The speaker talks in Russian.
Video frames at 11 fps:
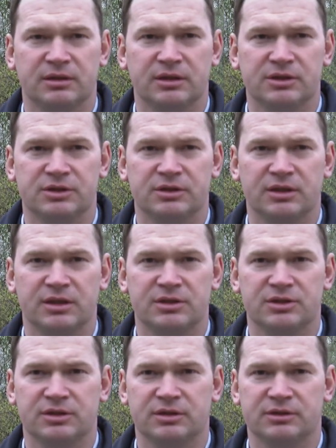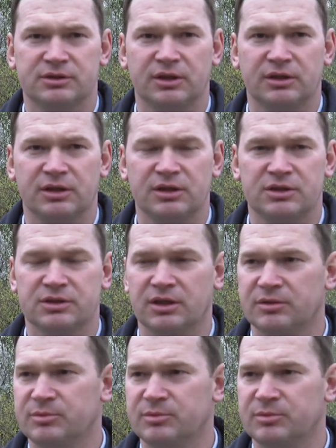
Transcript: наша задача стратегической